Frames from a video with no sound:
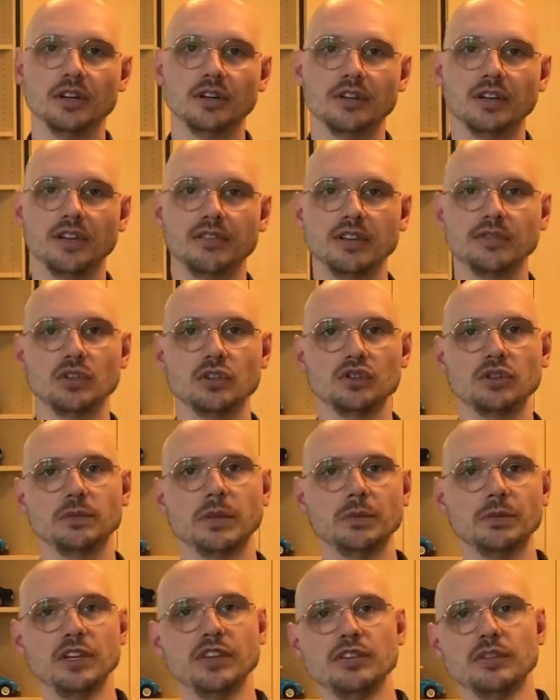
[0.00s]
Da wären wir auch schon
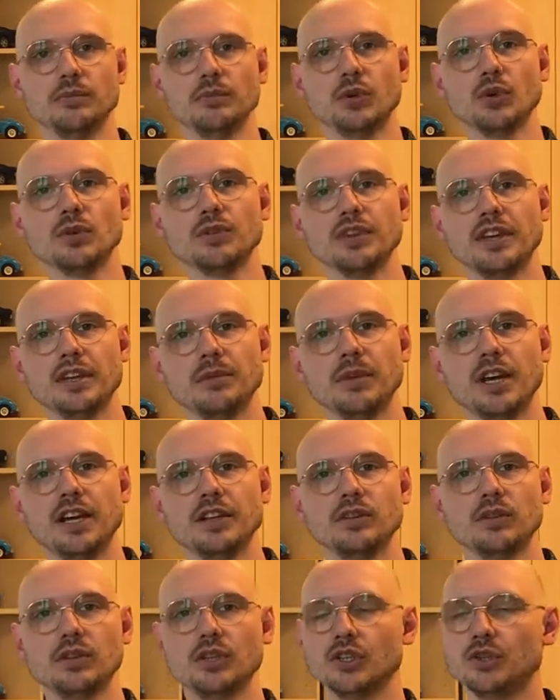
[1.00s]
beim nächsten Punkt, der immer
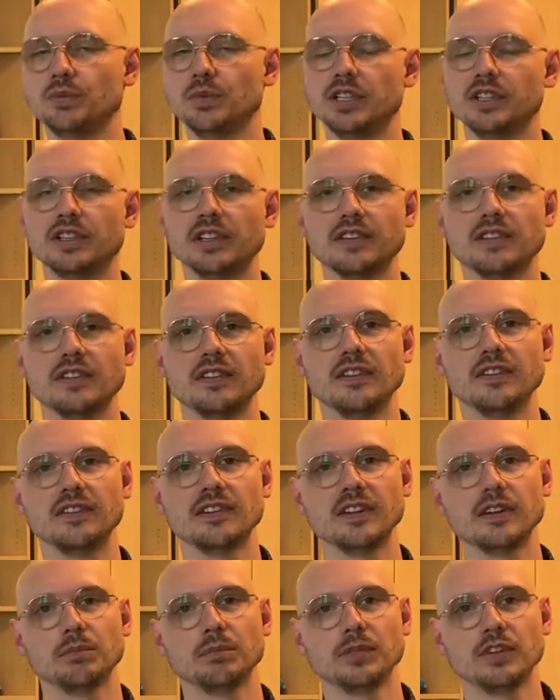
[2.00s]
eine Rolle spielt. Das ist
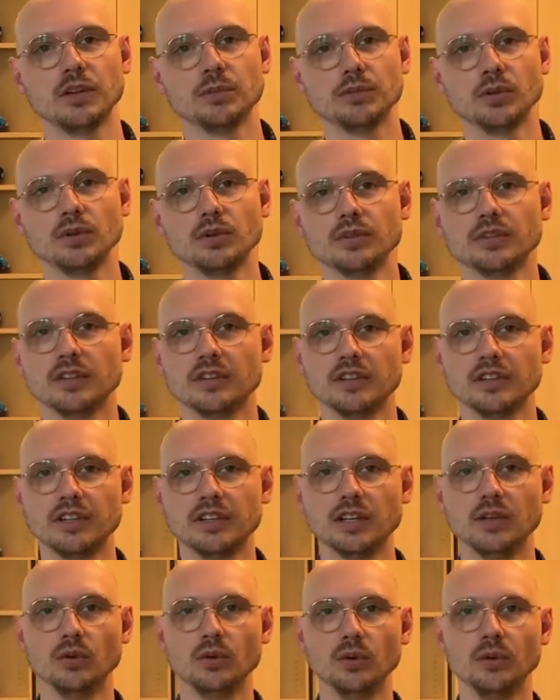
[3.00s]
der Punkt, den
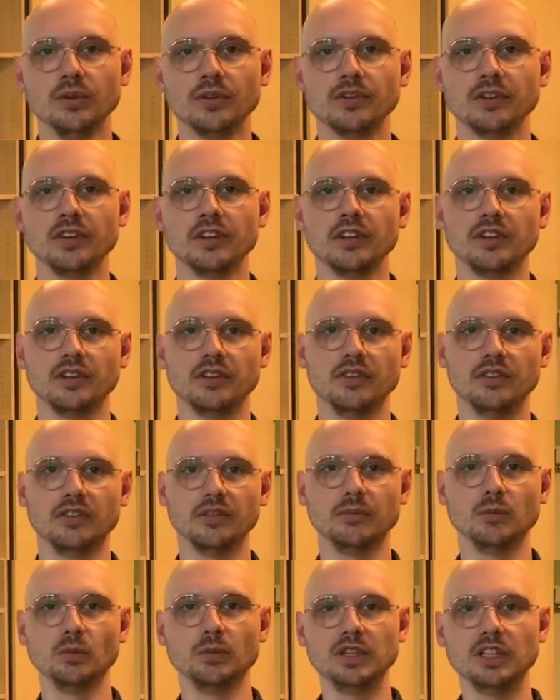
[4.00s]
Erlös des
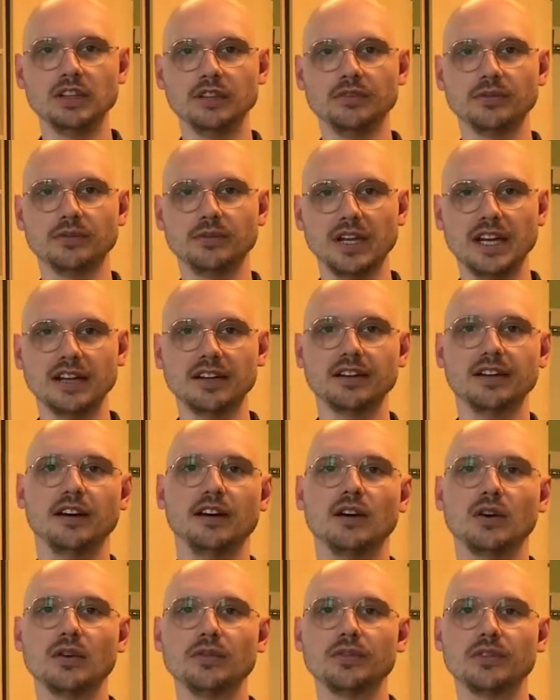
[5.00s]

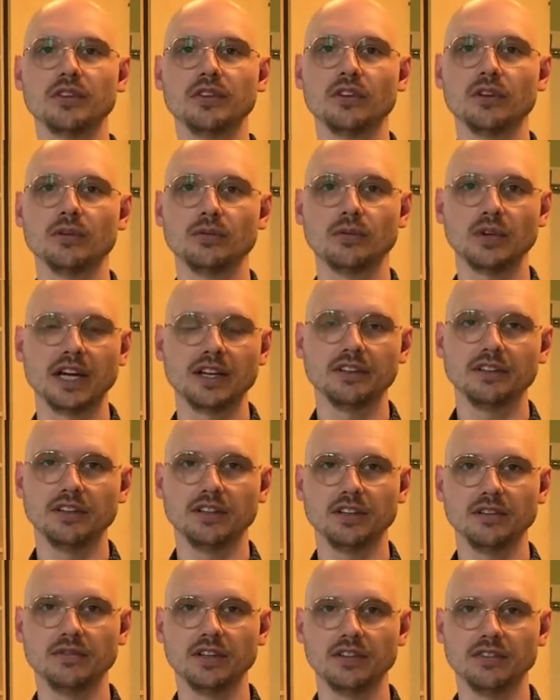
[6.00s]
Immobilienverkaufs für andere
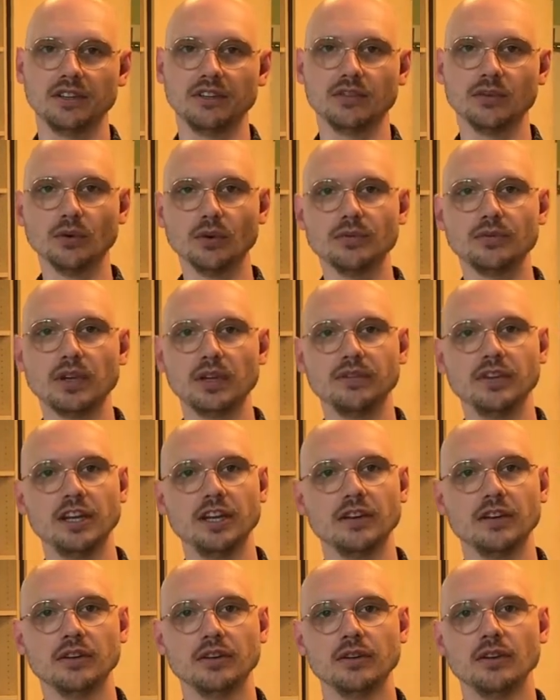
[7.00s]
Investitionen
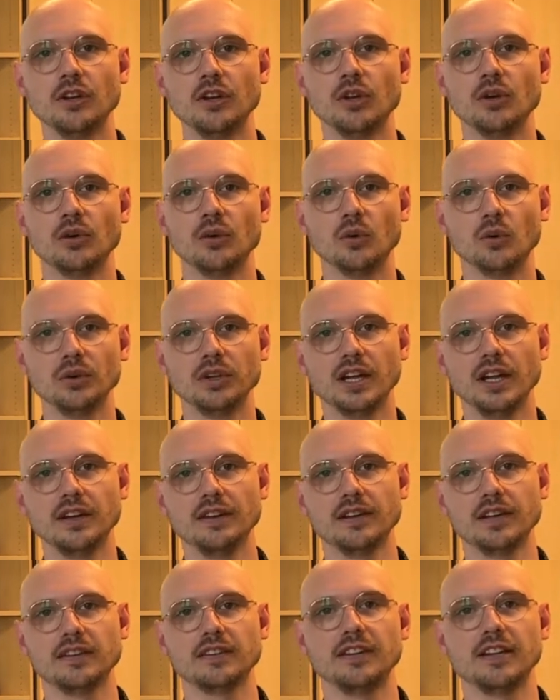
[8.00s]
verwenden oder
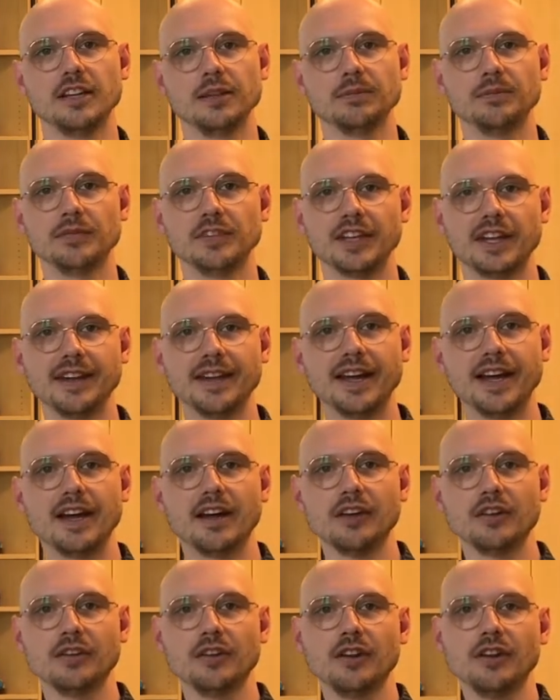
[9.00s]
das Leben
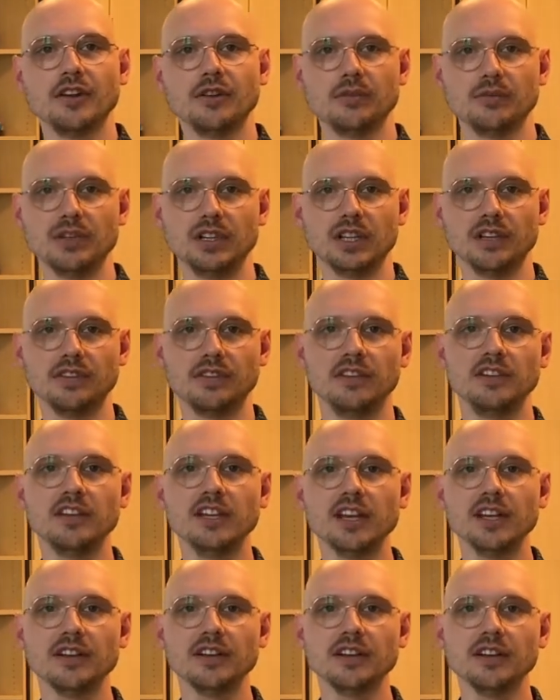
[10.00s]
danach
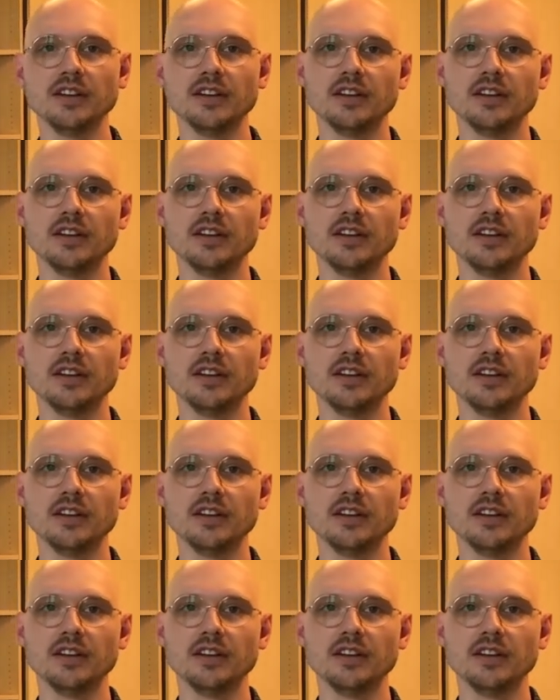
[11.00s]
finanzieren.